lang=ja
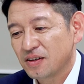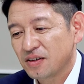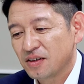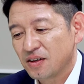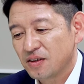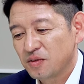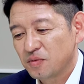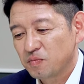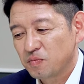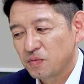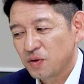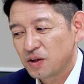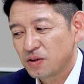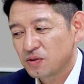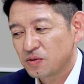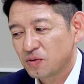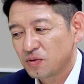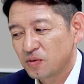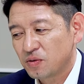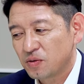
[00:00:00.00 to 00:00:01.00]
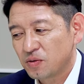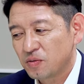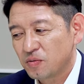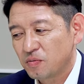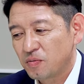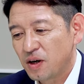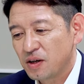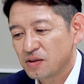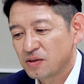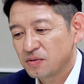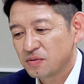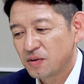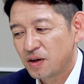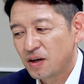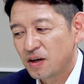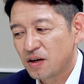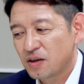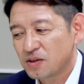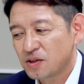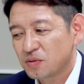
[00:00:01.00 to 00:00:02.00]
やっぱりそのまず
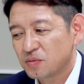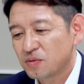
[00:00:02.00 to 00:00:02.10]
は自